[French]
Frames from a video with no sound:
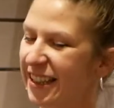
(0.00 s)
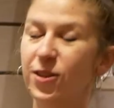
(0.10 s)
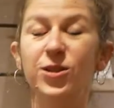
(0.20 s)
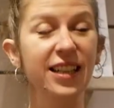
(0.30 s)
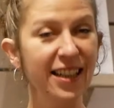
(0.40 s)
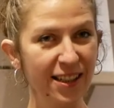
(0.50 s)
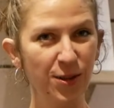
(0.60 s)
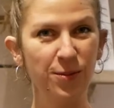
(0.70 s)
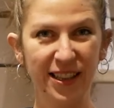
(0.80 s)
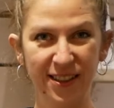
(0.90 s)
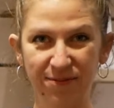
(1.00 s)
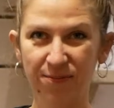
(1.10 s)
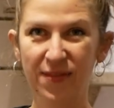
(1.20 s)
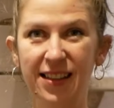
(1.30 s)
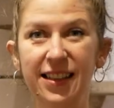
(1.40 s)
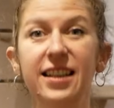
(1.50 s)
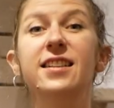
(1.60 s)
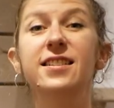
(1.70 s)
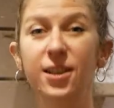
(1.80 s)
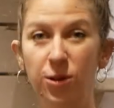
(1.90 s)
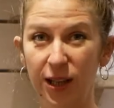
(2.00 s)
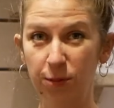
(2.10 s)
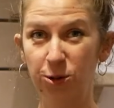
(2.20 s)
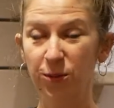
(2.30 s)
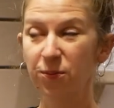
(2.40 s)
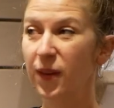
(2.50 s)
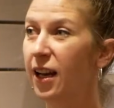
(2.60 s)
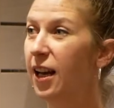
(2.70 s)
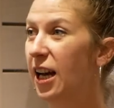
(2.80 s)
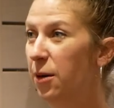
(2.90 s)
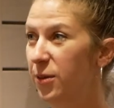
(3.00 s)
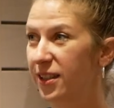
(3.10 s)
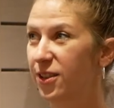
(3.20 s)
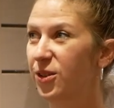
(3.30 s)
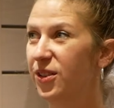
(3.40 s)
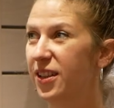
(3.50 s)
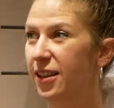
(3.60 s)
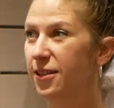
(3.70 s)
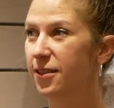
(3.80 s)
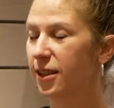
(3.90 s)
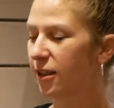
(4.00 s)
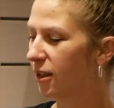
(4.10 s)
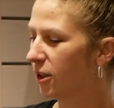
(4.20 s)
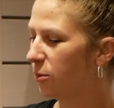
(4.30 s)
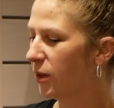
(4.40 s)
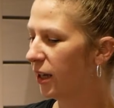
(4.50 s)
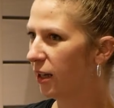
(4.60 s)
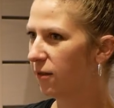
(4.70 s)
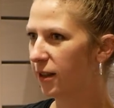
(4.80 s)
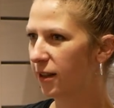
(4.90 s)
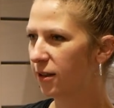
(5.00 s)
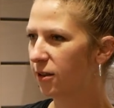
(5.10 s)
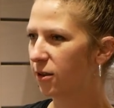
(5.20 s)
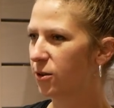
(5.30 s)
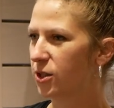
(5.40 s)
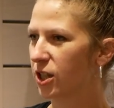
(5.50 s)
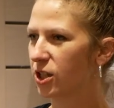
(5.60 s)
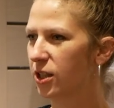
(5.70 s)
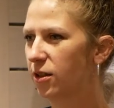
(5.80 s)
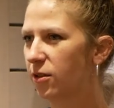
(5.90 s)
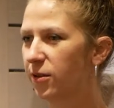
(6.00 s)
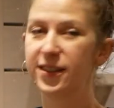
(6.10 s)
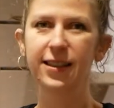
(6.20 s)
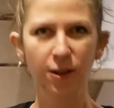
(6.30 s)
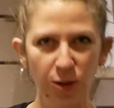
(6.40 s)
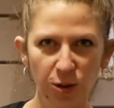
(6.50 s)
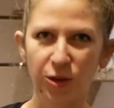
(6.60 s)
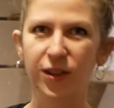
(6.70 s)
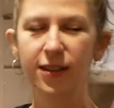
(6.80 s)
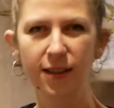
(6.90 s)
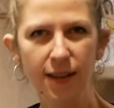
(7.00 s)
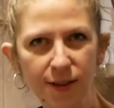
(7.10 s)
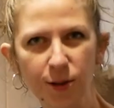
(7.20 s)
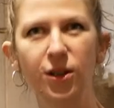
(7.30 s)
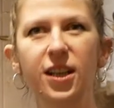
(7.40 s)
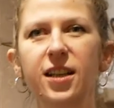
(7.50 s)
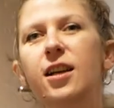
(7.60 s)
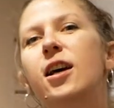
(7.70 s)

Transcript: Donc c'est la question de base. C'est quoi l'amour À partir de ça, euh, bah, elle va euh, chercher. Enfin c'est très documenté, c'est très historique.